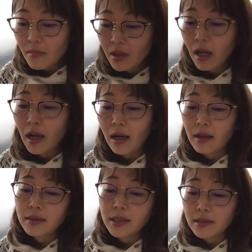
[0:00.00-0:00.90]
なんか
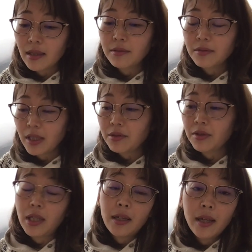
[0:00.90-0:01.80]
学者さんのね、そう
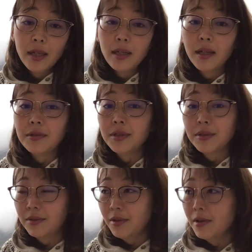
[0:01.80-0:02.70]
いった権威ある
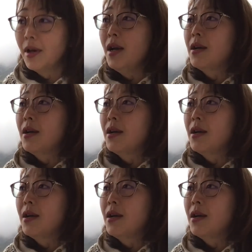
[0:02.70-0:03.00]
人の